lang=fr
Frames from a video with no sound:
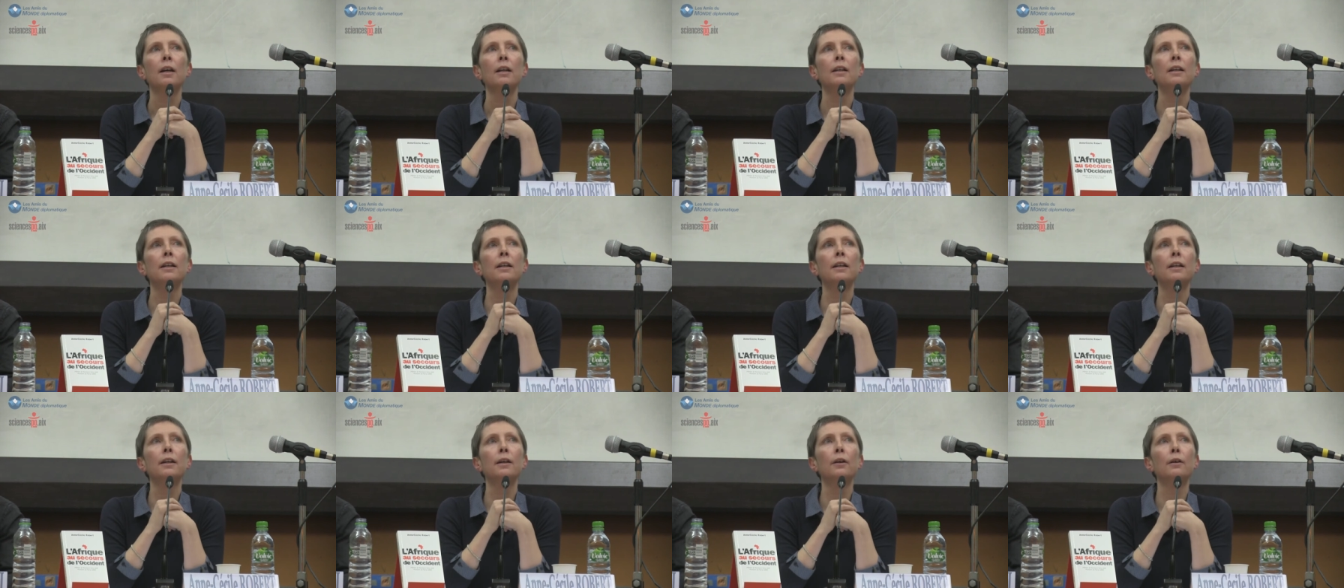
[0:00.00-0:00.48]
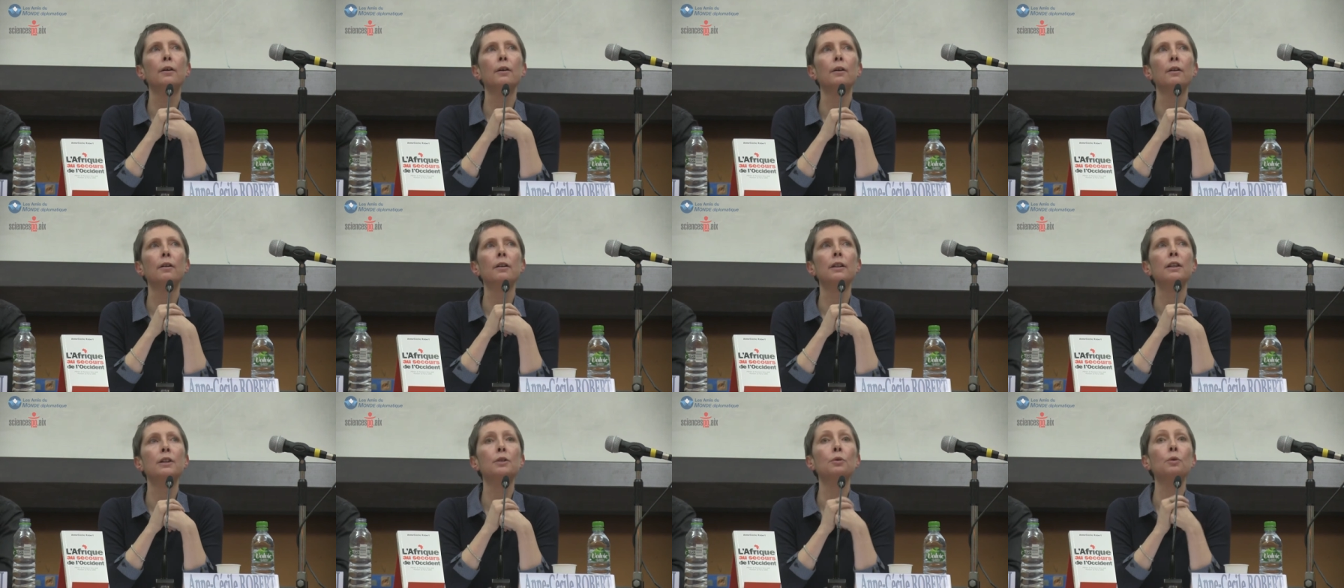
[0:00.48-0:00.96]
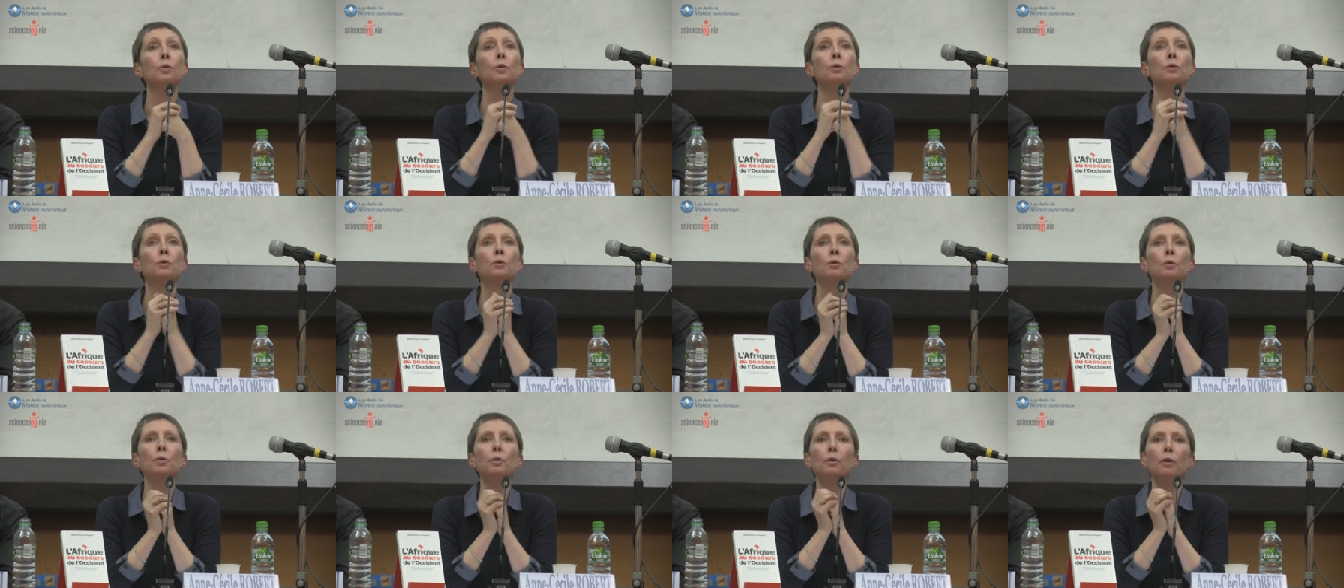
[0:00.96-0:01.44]
les, euh,
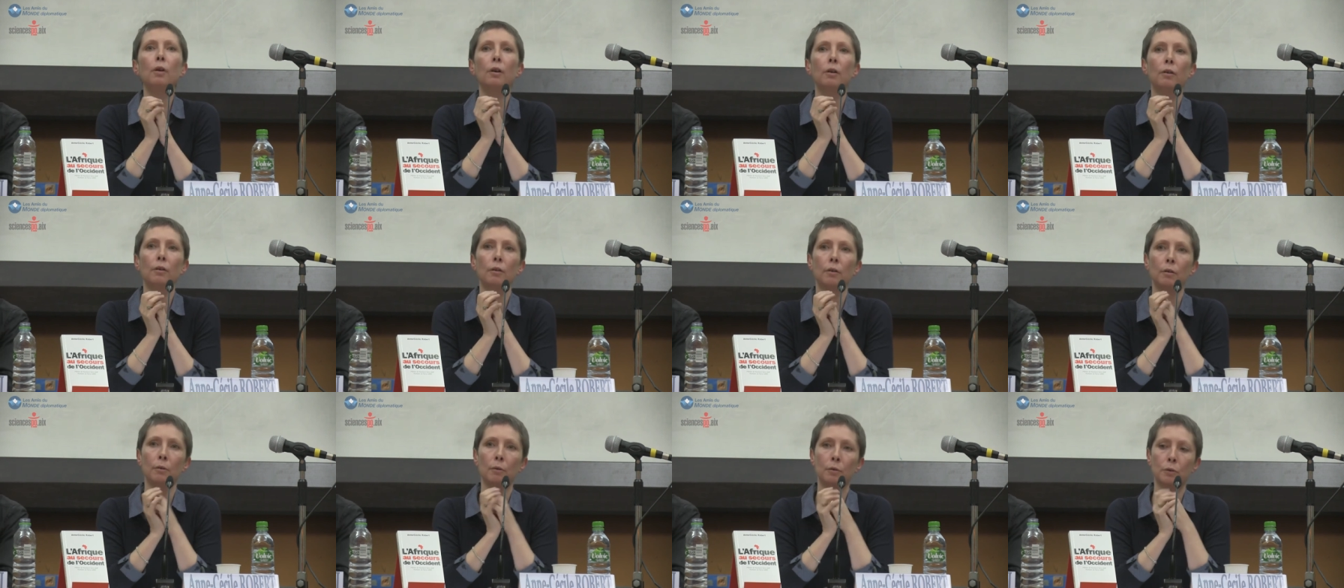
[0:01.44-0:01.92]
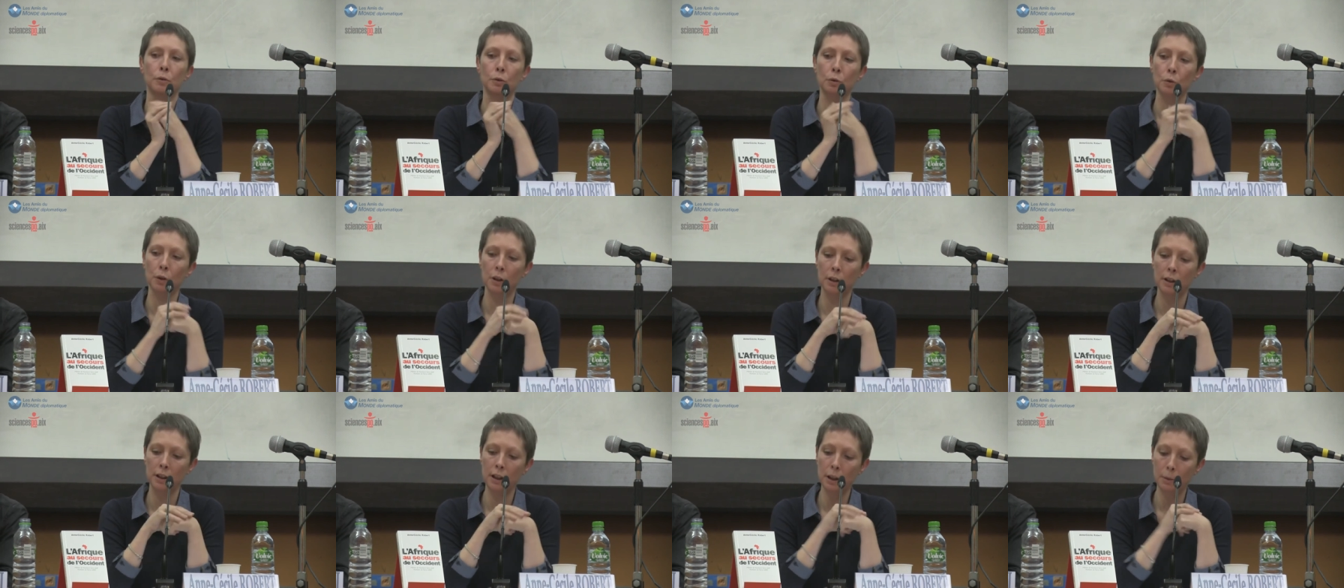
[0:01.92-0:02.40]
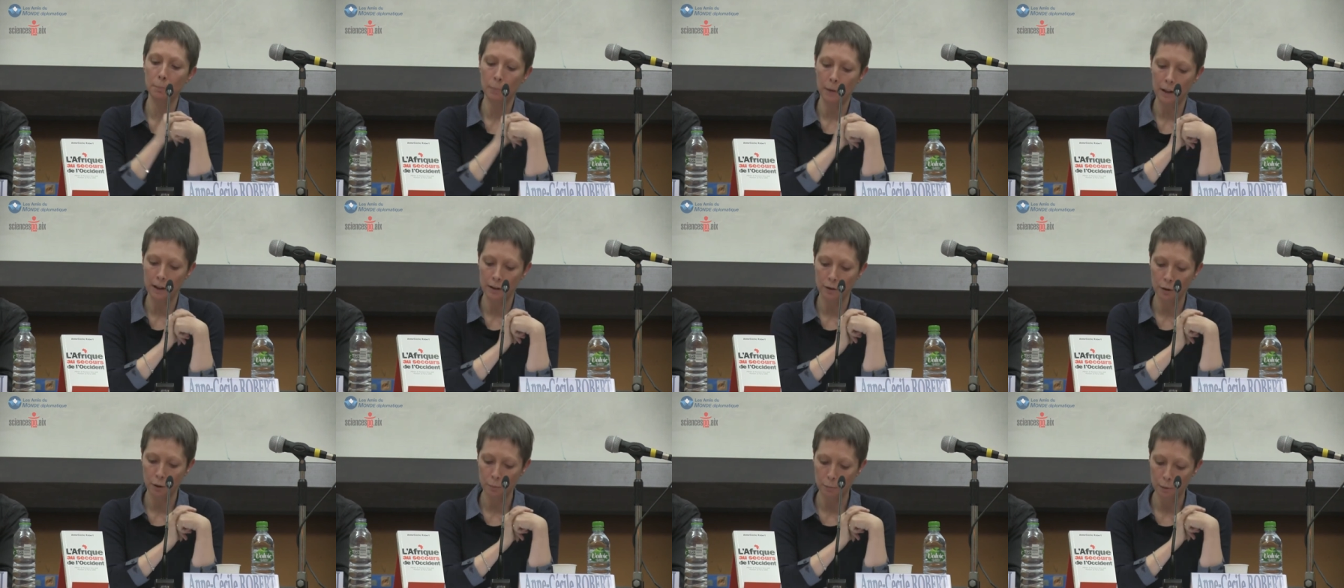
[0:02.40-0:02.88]
structures euh, juridiques,
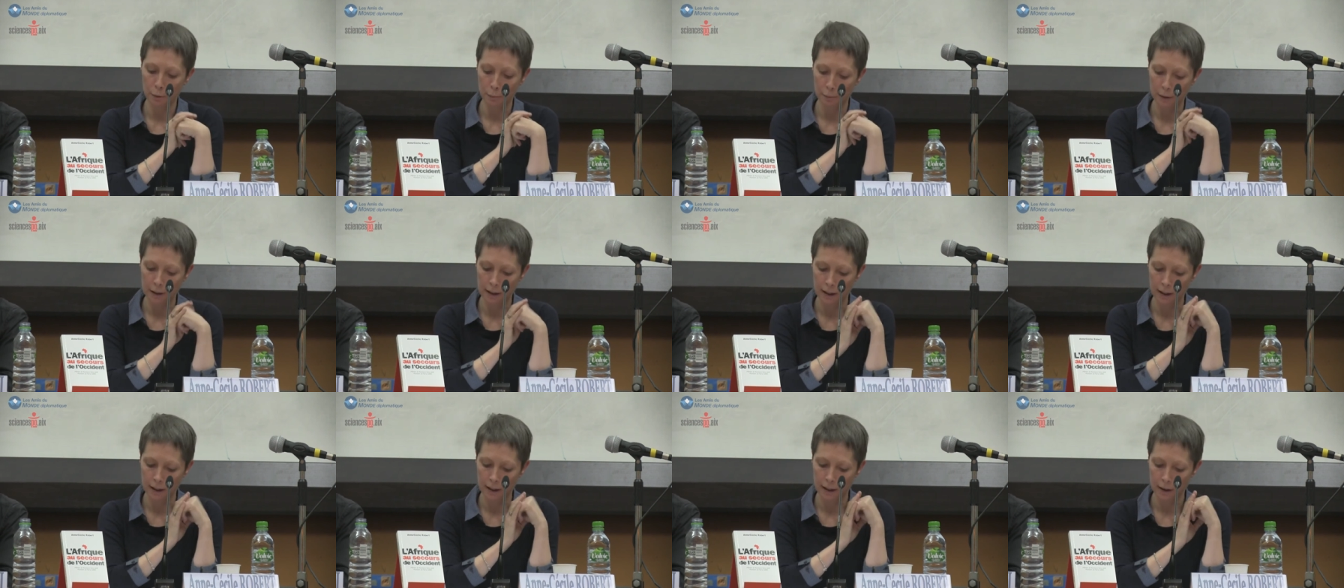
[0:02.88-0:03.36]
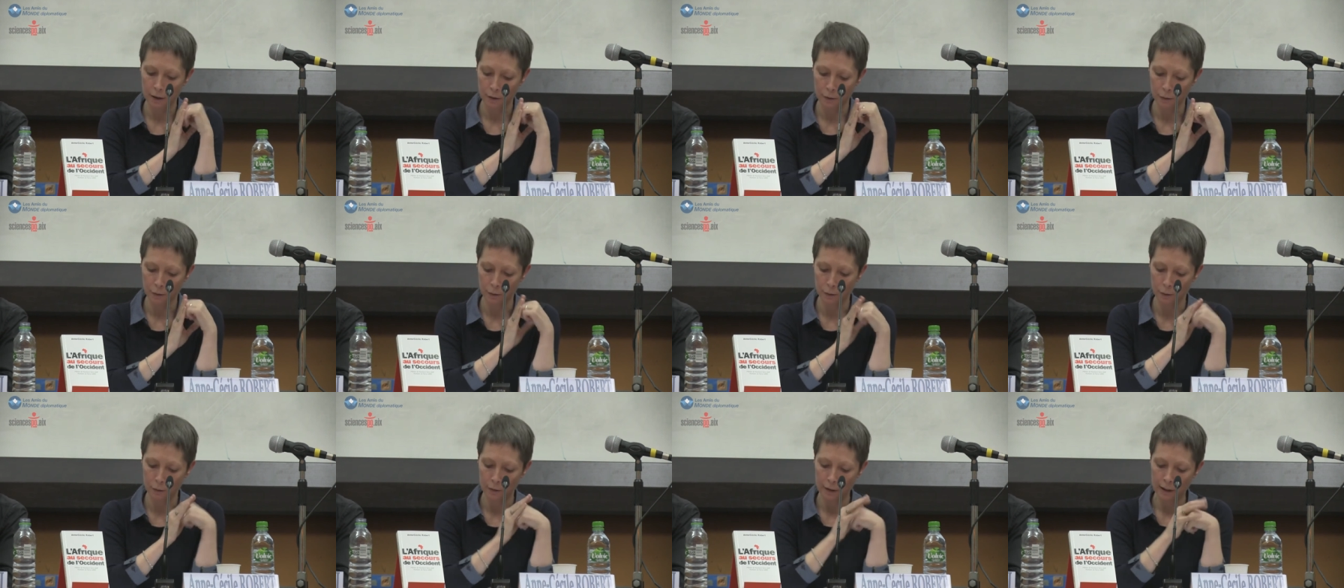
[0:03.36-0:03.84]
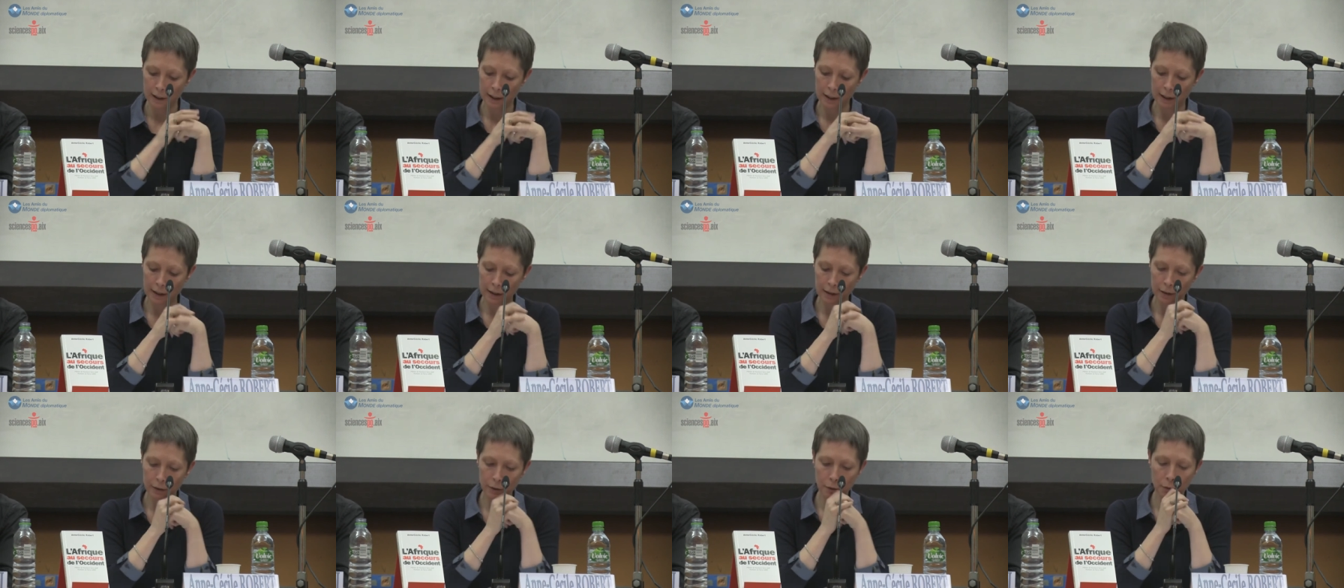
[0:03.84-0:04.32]
par exemple, en matière
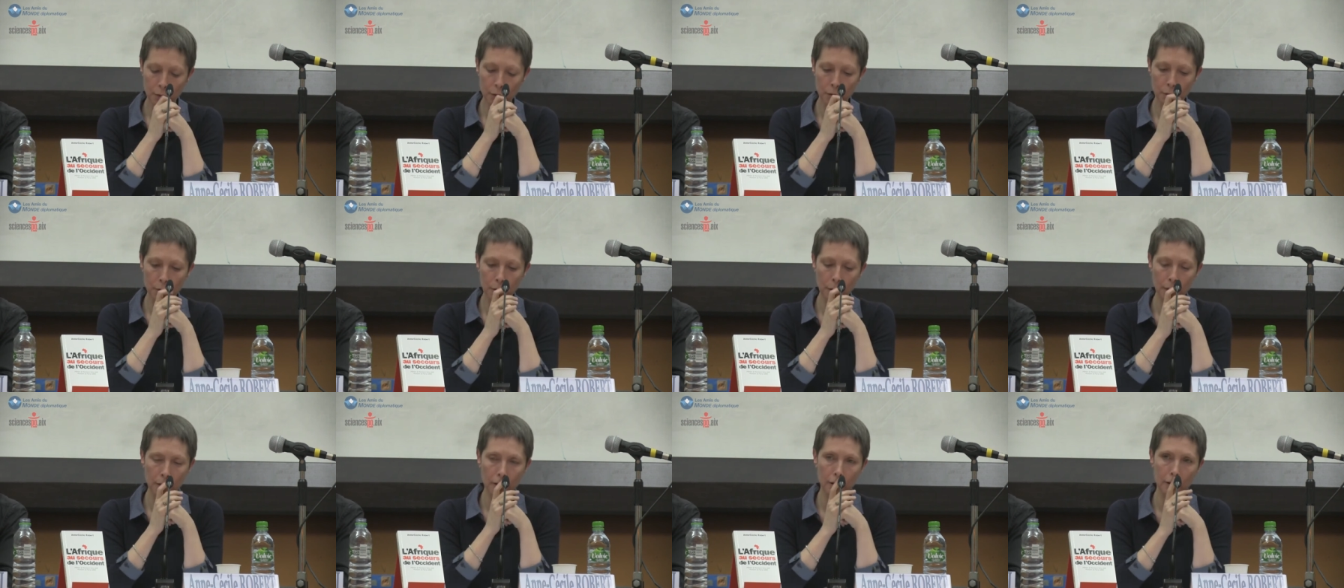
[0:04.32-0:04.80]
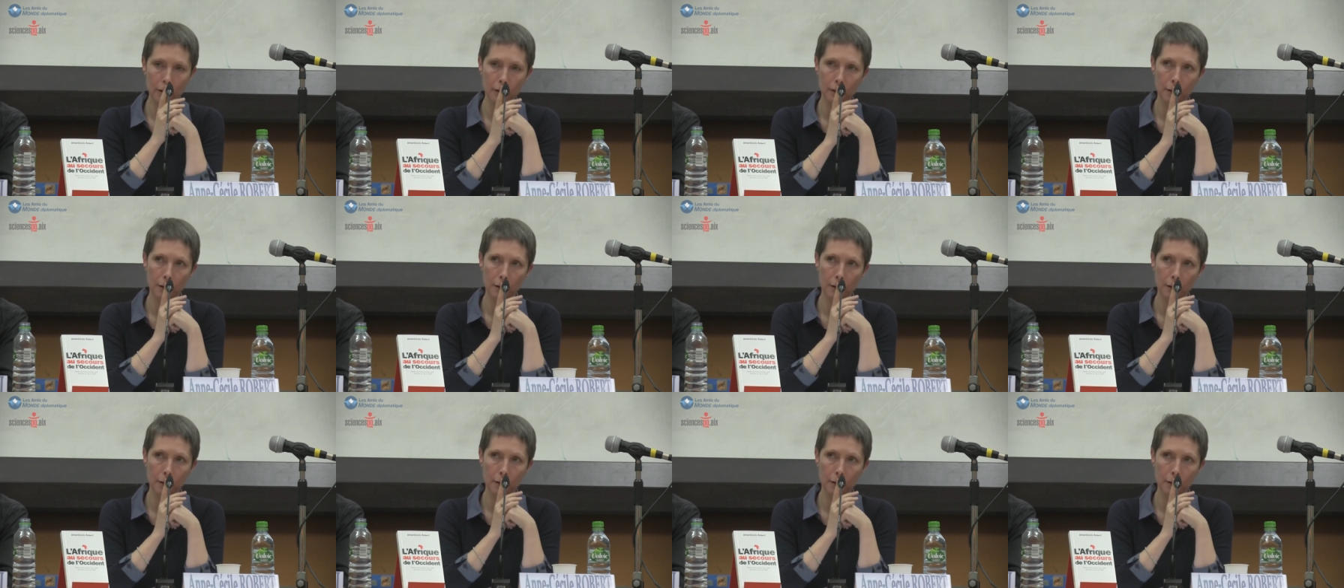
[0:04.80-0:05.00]
de